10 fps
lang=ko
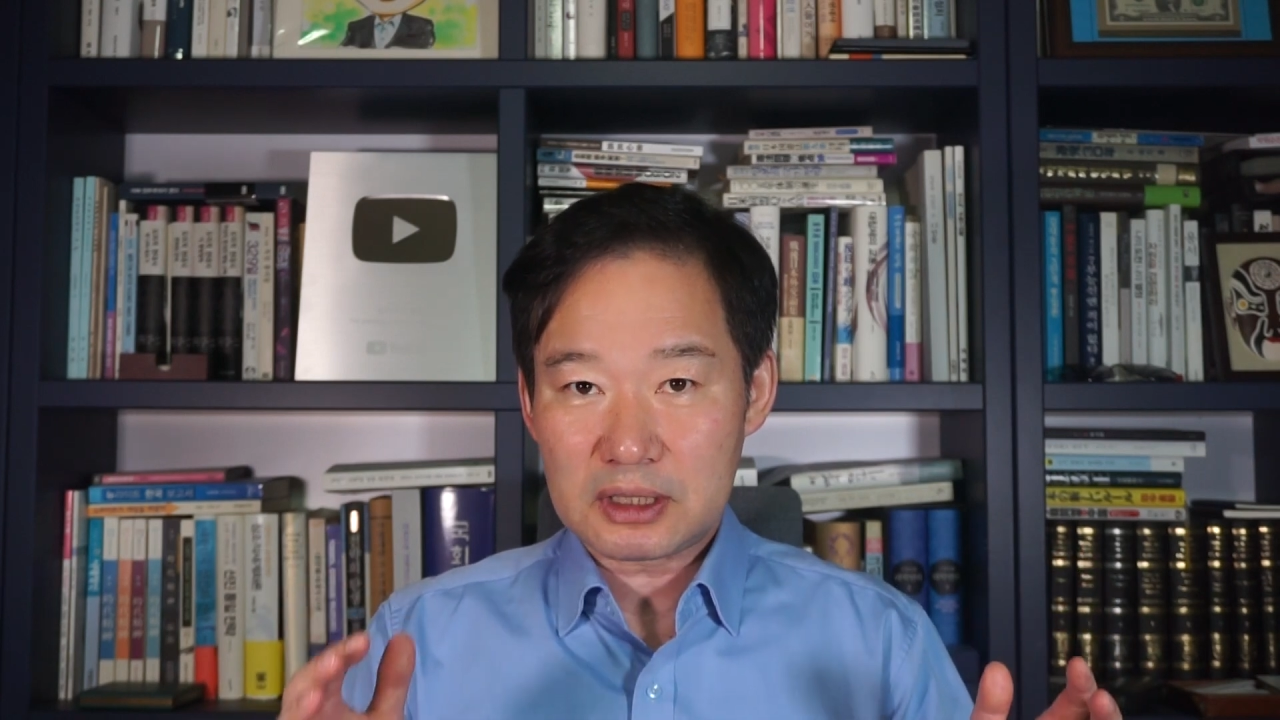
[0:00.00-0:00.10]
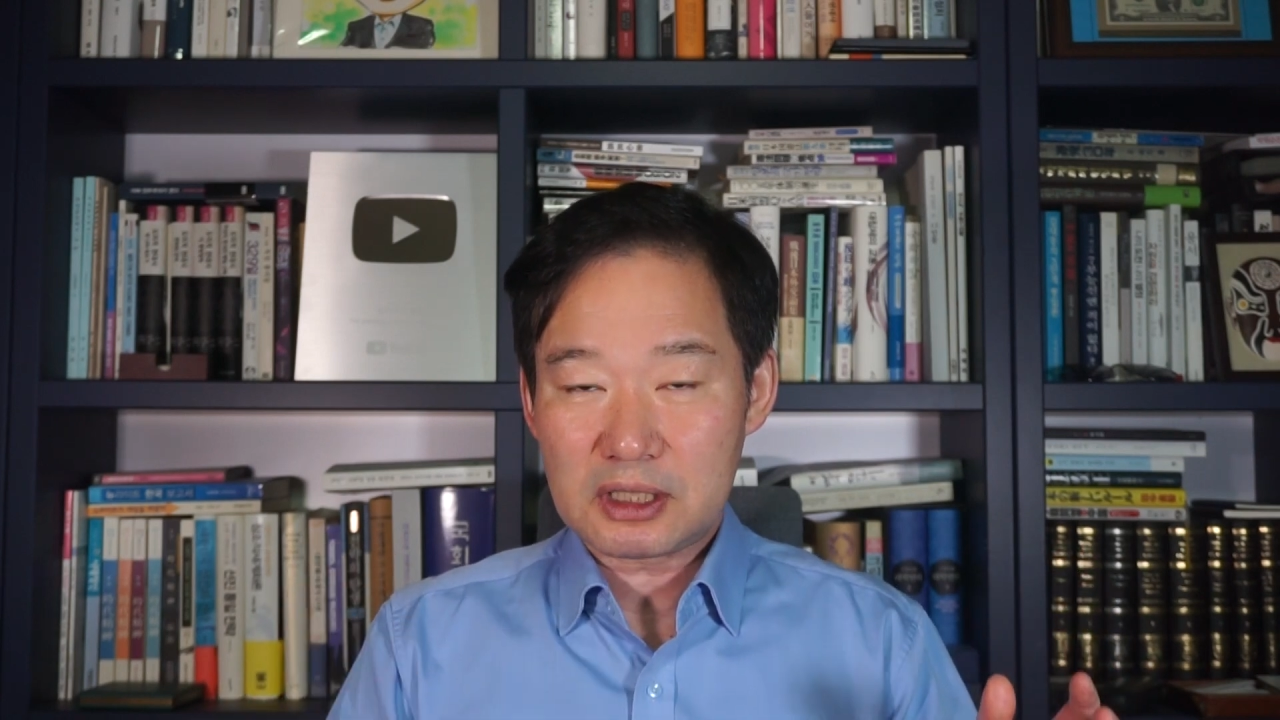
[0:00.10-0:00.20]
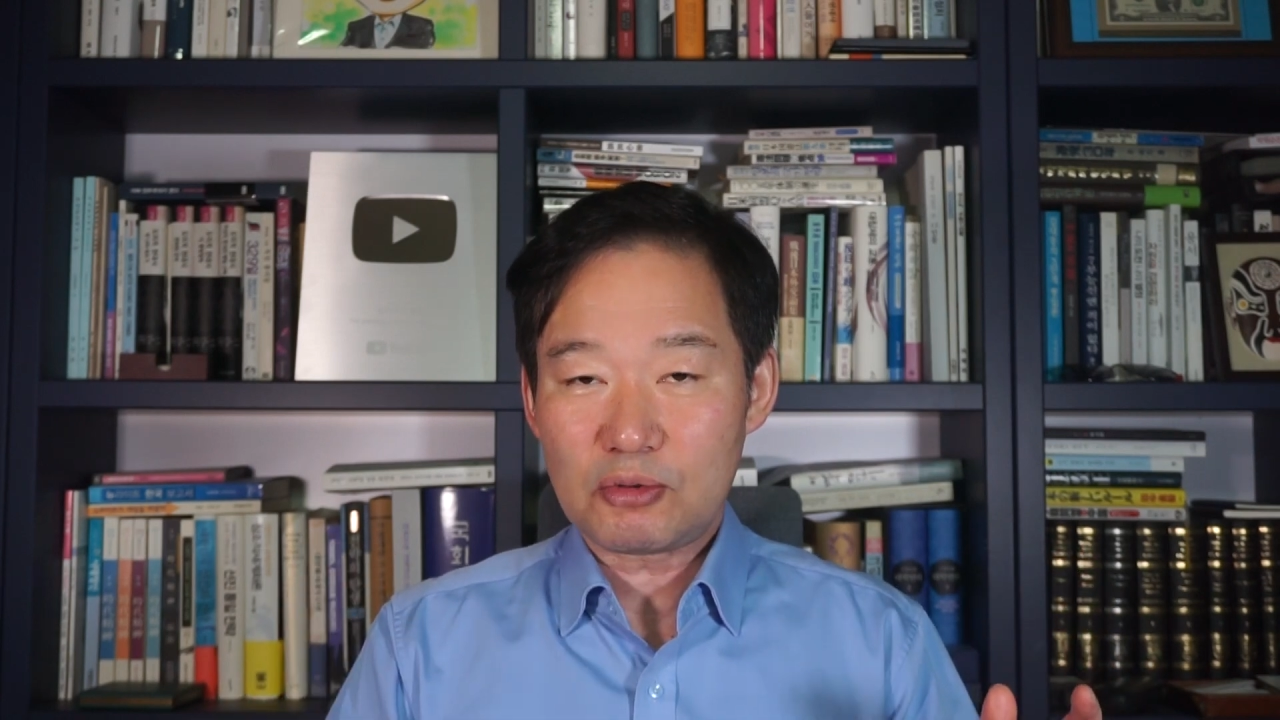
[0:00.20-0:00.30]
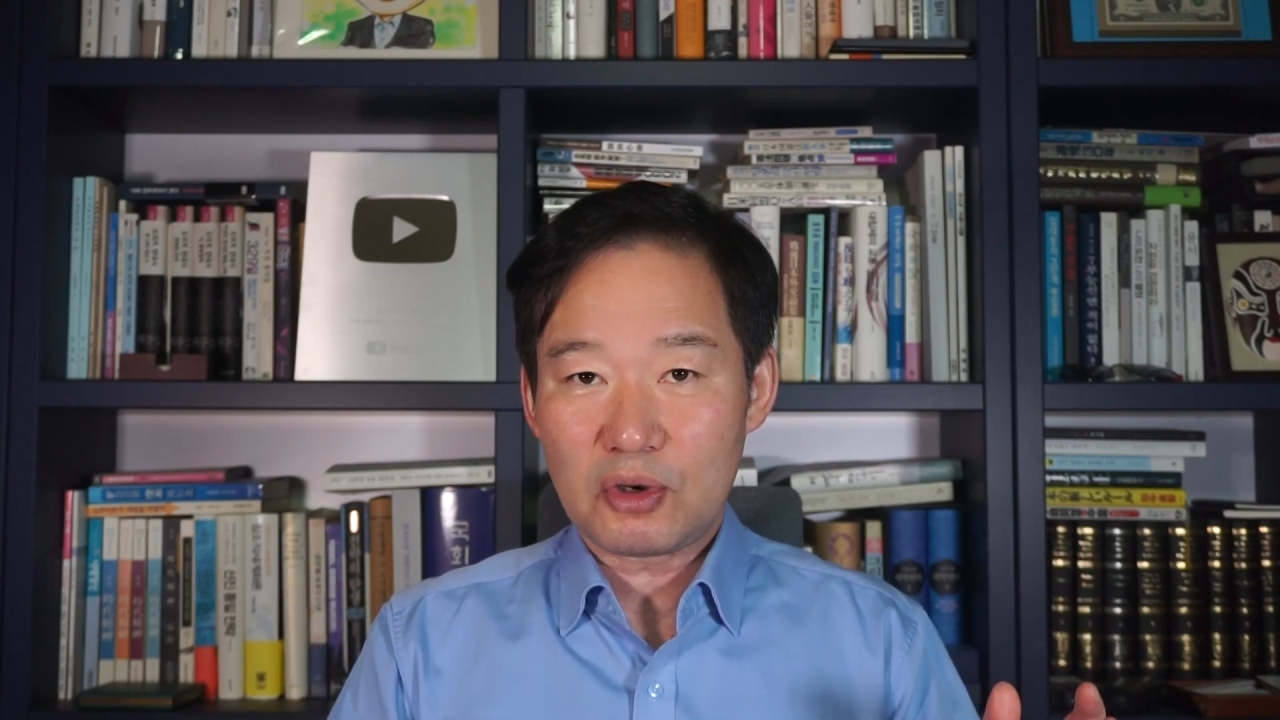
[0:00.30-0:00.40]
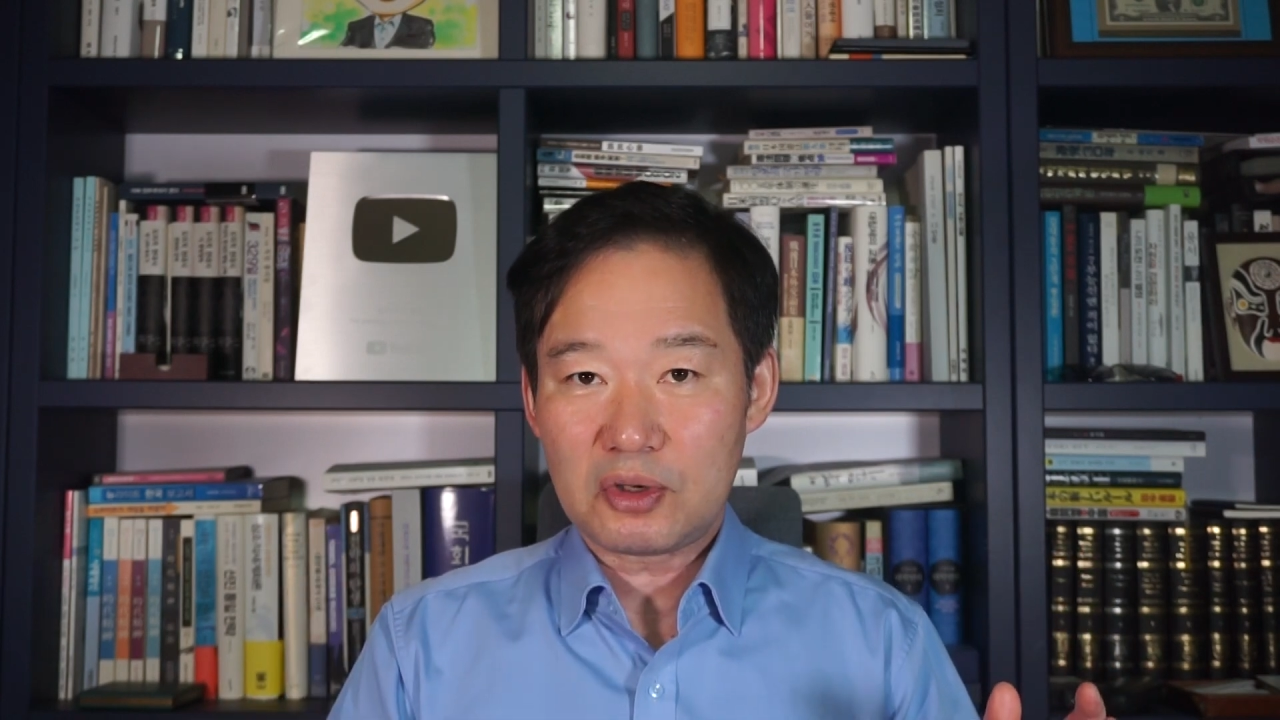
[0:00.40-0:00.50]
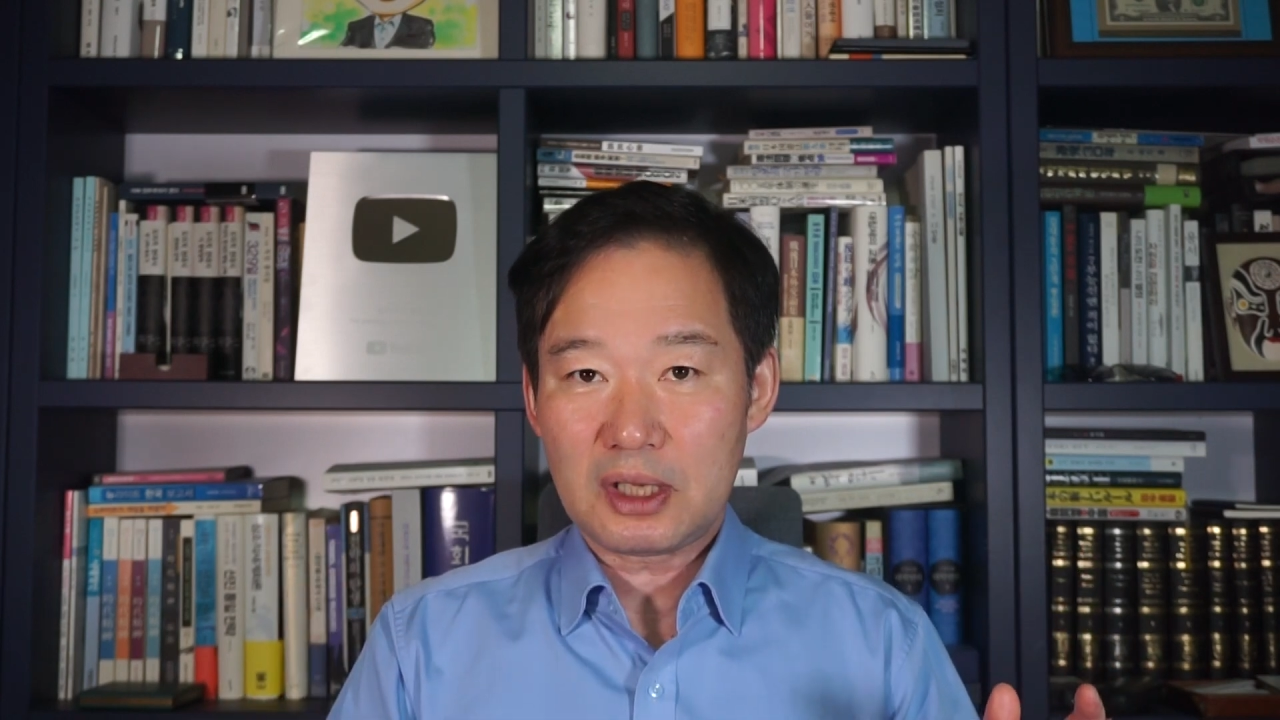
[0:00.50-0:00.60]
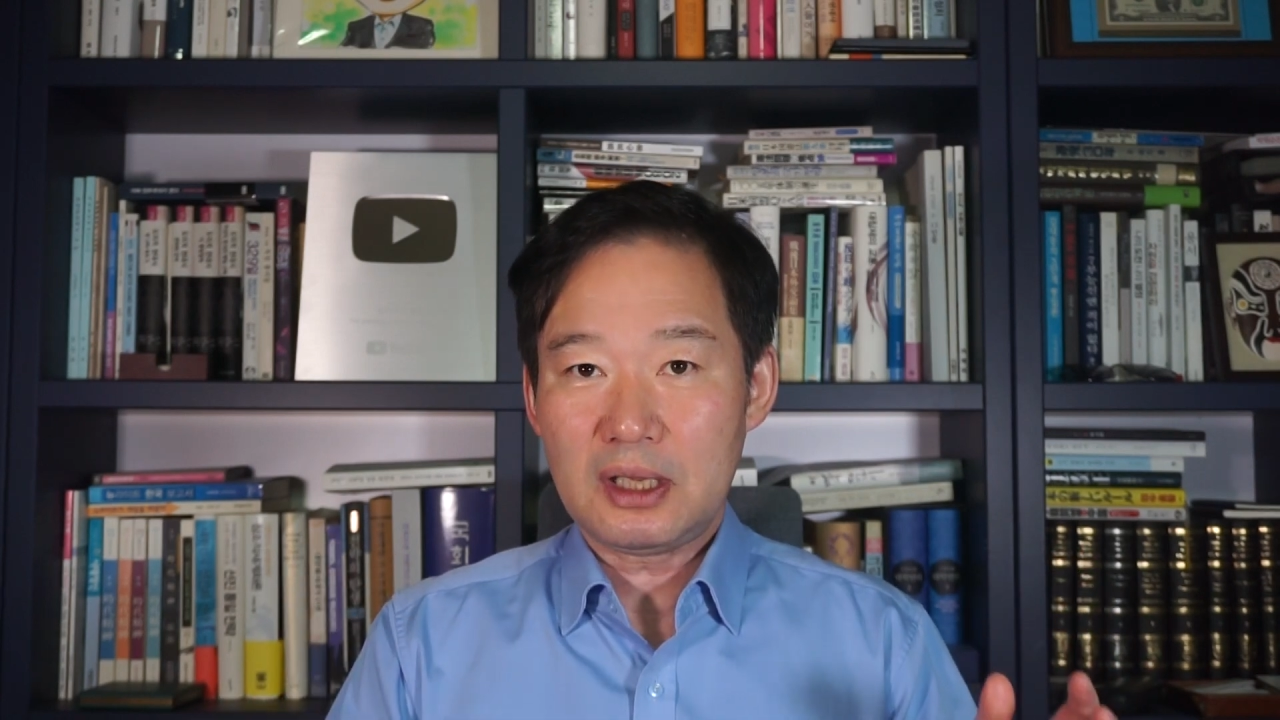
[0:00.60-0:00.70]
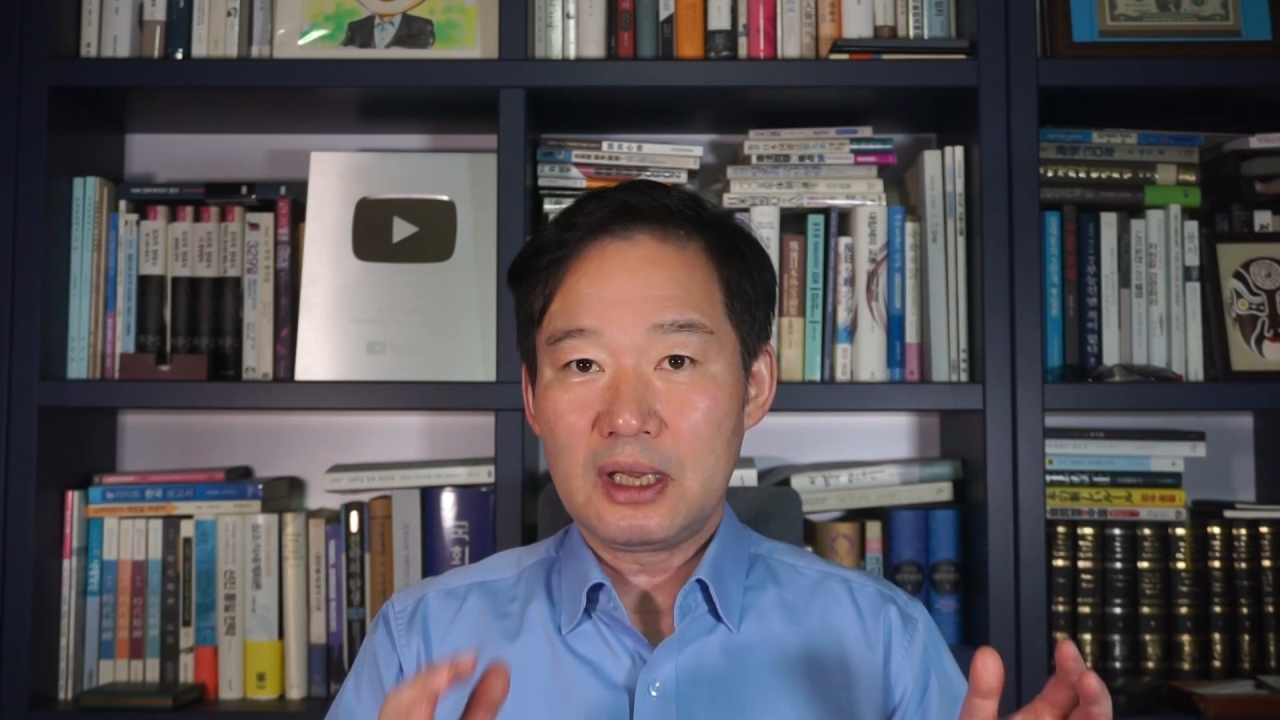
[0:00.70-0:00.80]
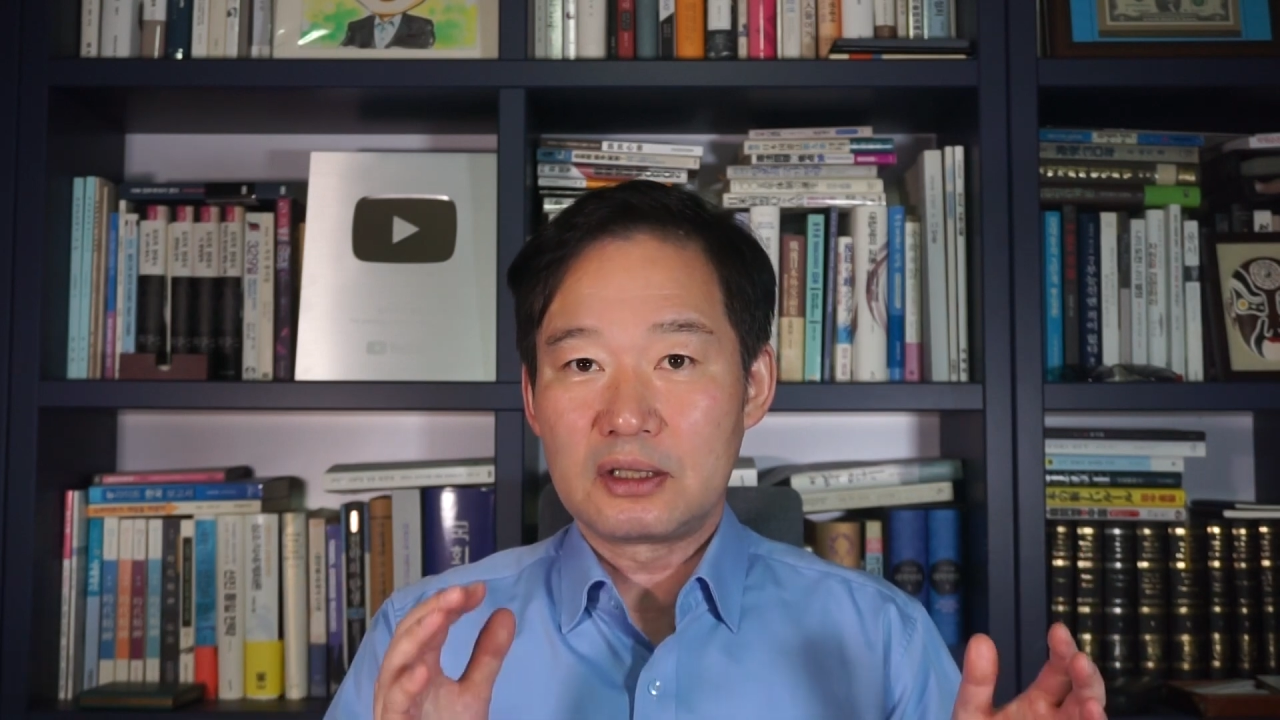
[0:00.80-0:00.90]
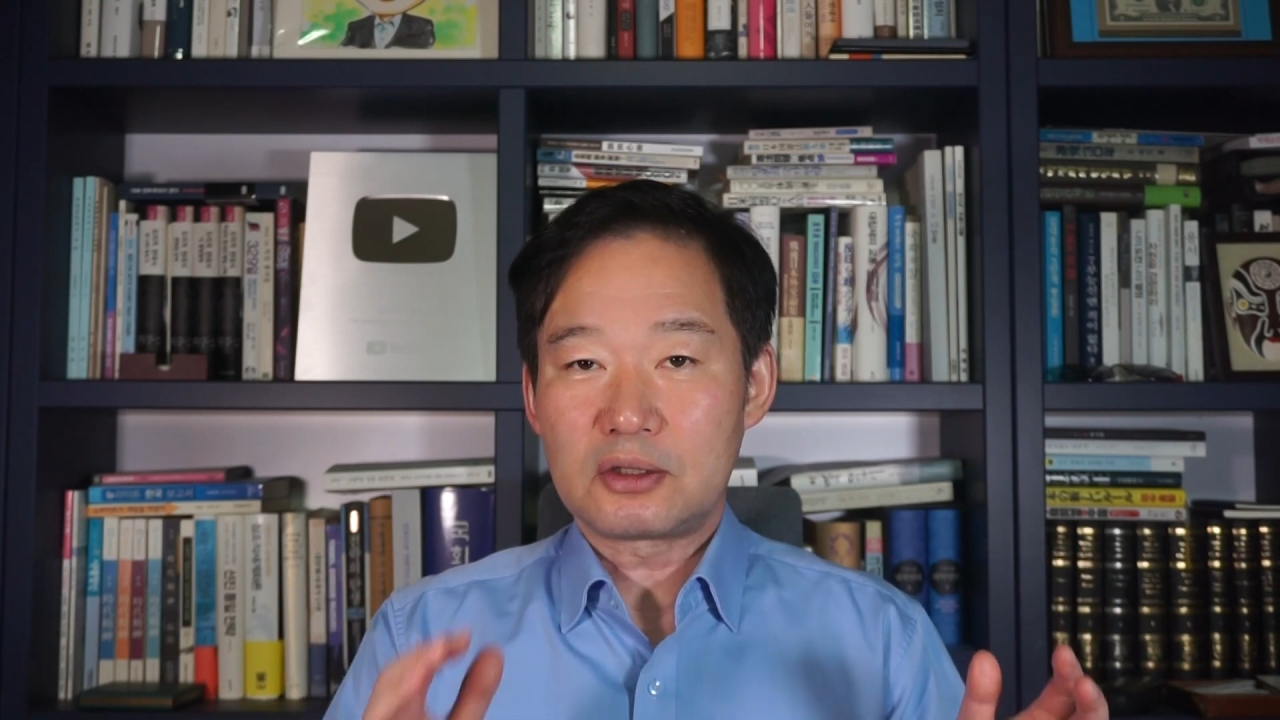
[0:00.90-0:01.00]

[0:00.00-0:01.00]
7월이